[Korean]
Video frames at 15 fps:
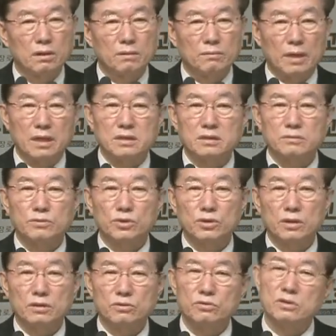말씀
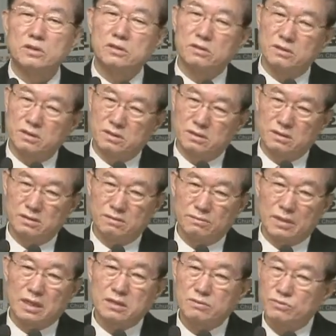어떻게 뒷전이지?
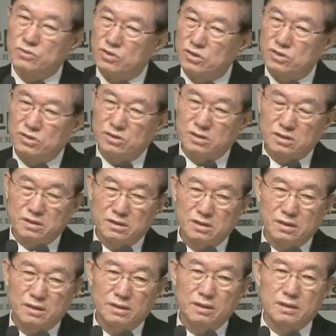말씀 뒷전이지.
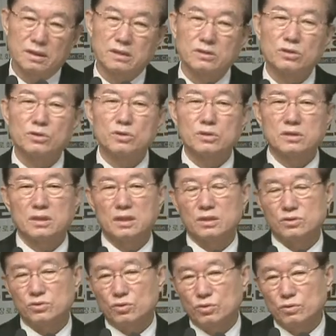그냥 설교 시간에
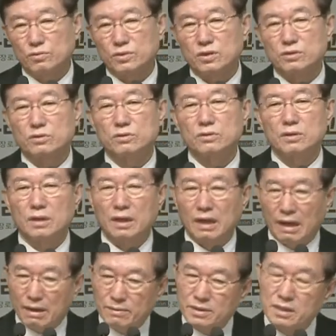조금 듣고
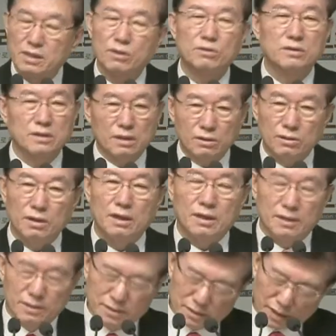아멘 하고 끝나고
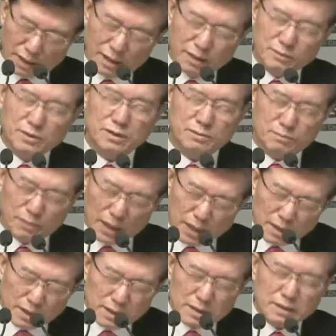다음은
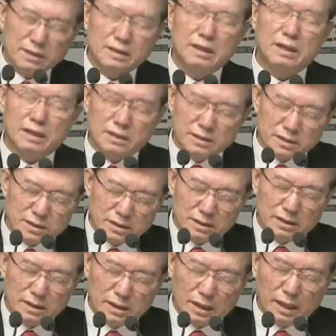빨리 일해야
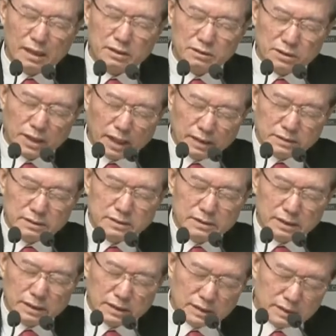일하러
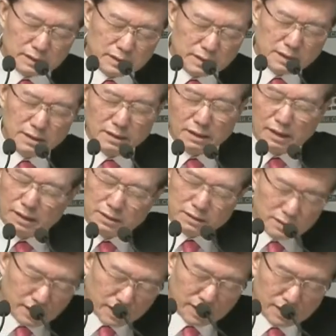갔세
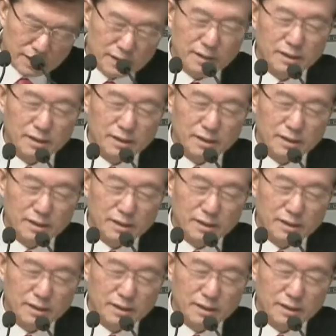일하러 가